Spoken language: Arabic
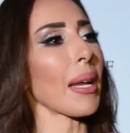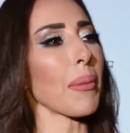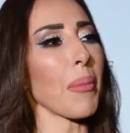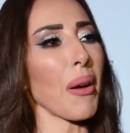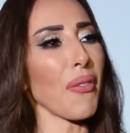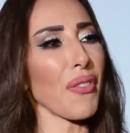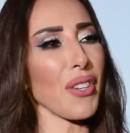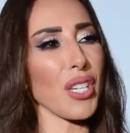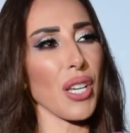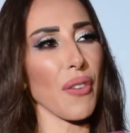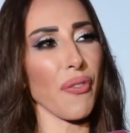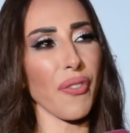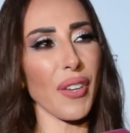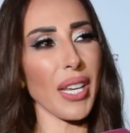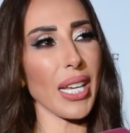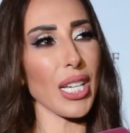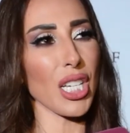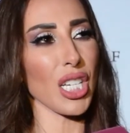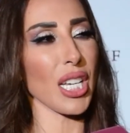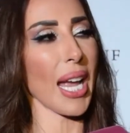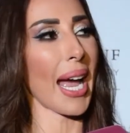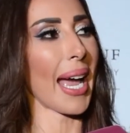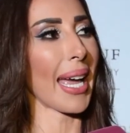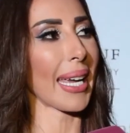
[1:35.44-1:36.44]
ما في شيء في
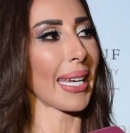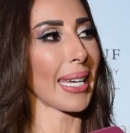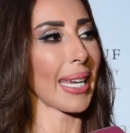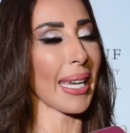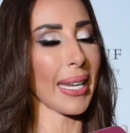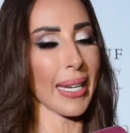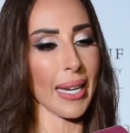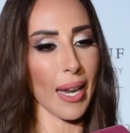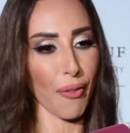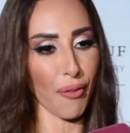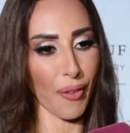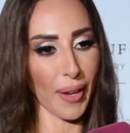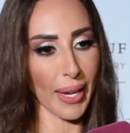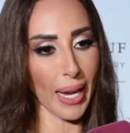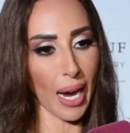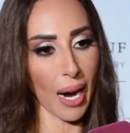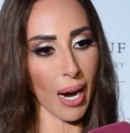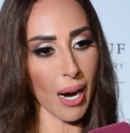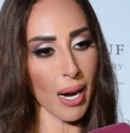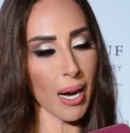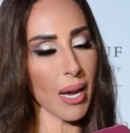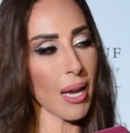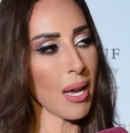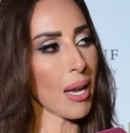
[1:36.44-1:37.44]
اشياء حكينا
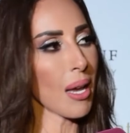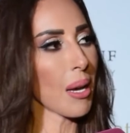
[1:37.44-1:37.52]
فيها